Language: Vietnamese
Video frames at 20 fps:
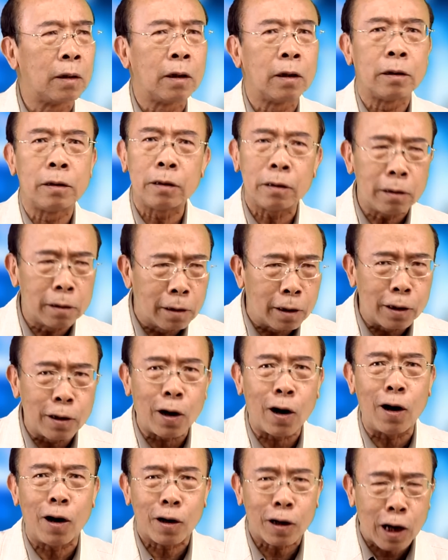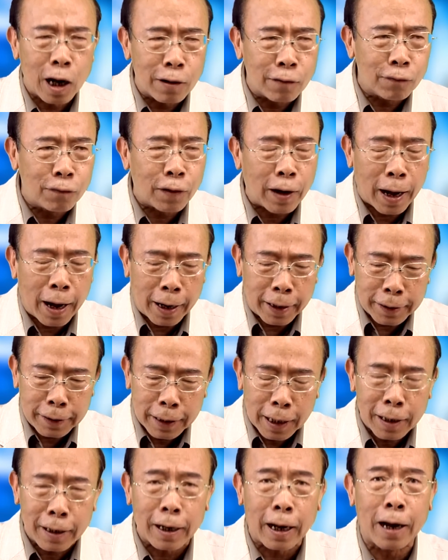những người đó cần phải
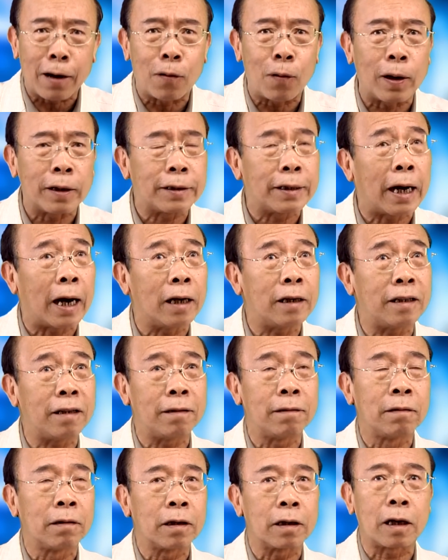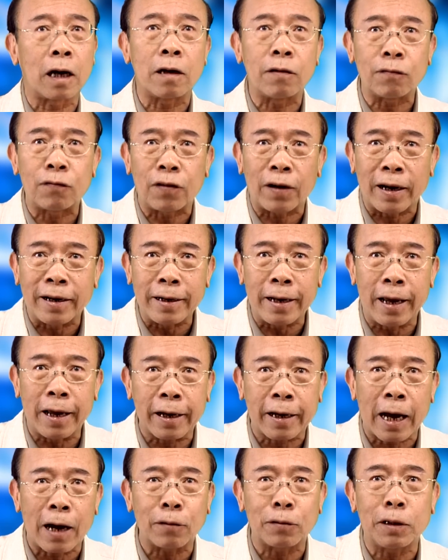nhắc lại hòa giải cần phải đề
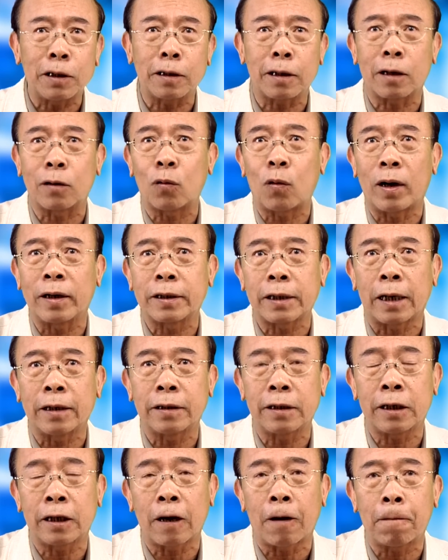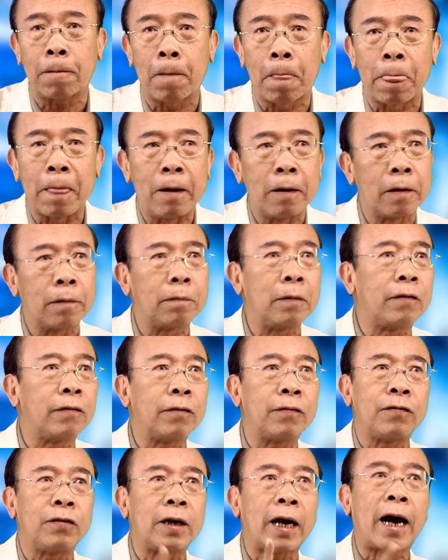cao tinh thần hòa giải dân tộc bởi
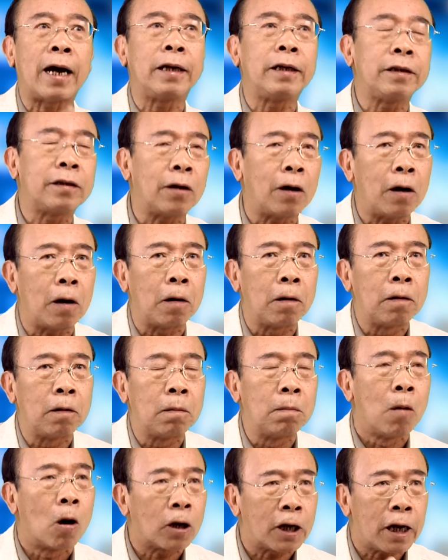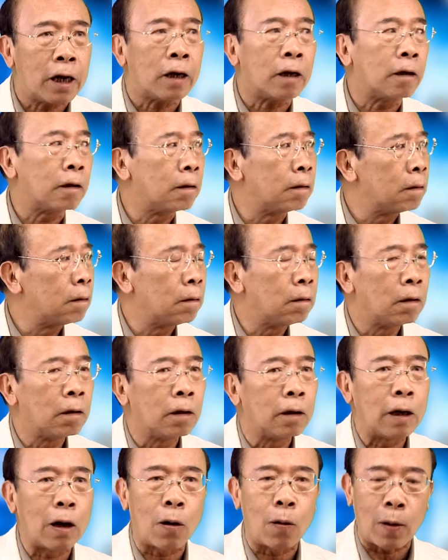vì, vì hai lý do một đó
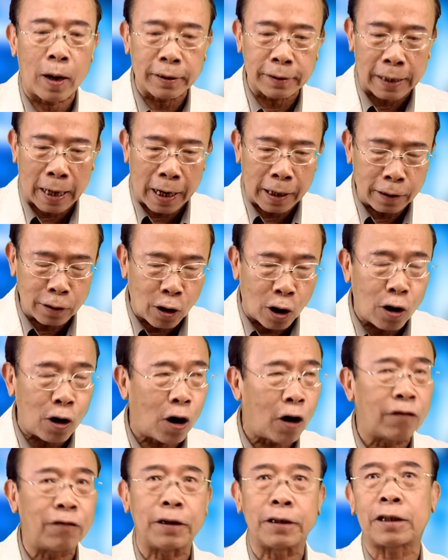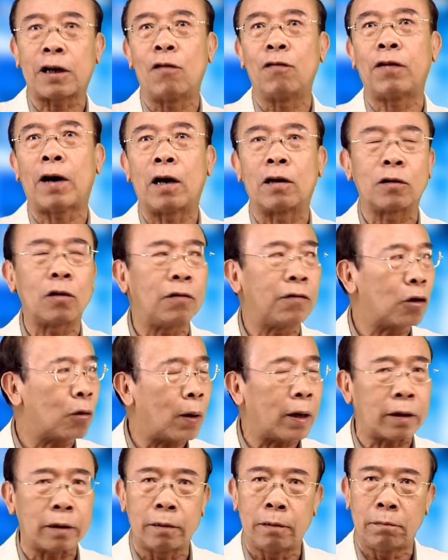là hòa giải đòi hỏi phải song phẳng đối với
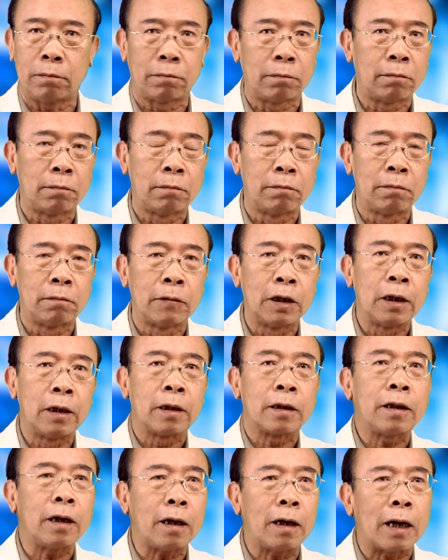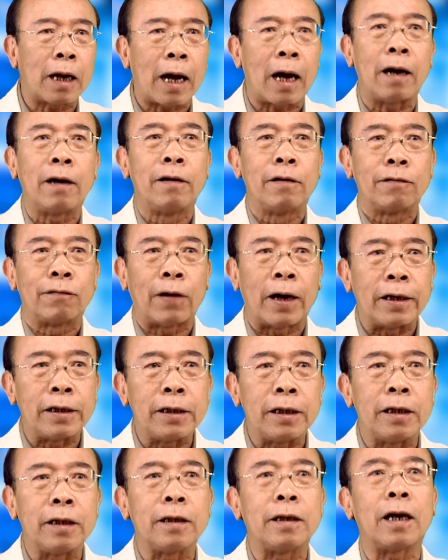quá khứ tức là phải
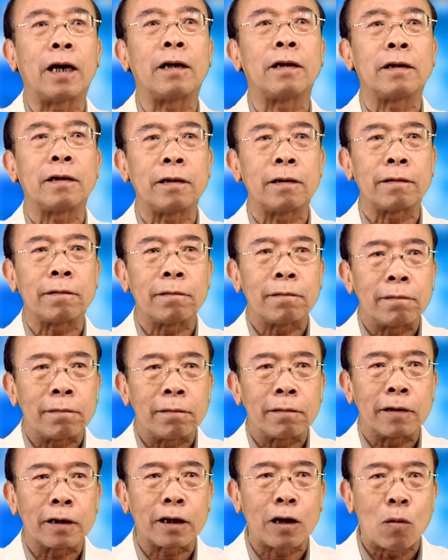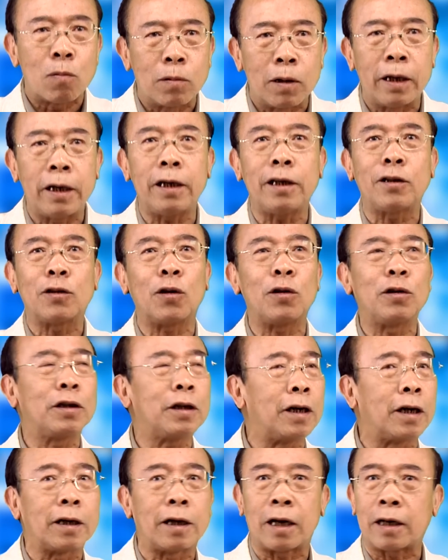nhìn nhận công lý cho những
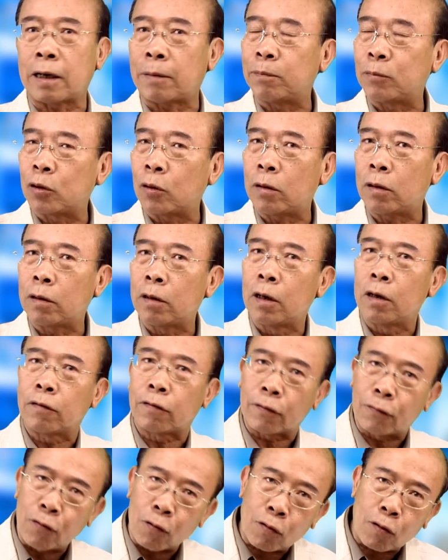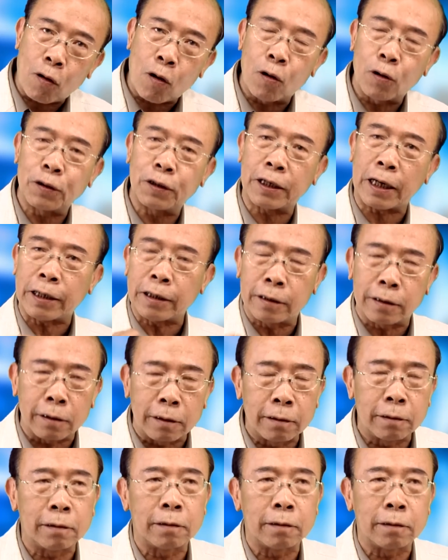người đã nằm xuống phải phục hồi danh dự